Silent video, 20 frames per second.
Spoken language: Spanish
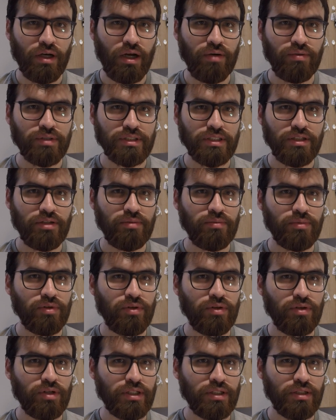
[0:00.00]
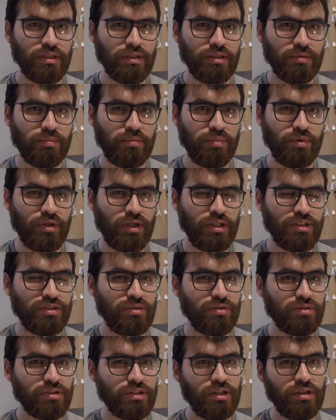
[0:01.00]
algo así como lo que podrías
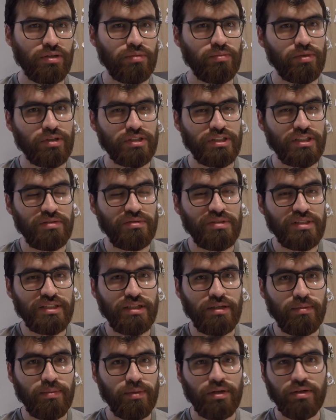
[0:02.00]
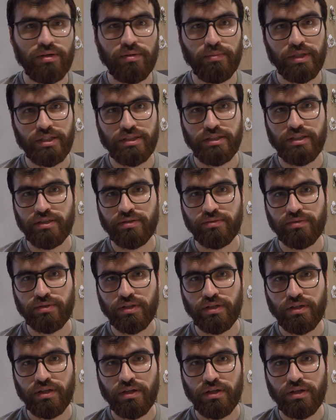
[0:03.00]
conocer como el SQL Server o MySQL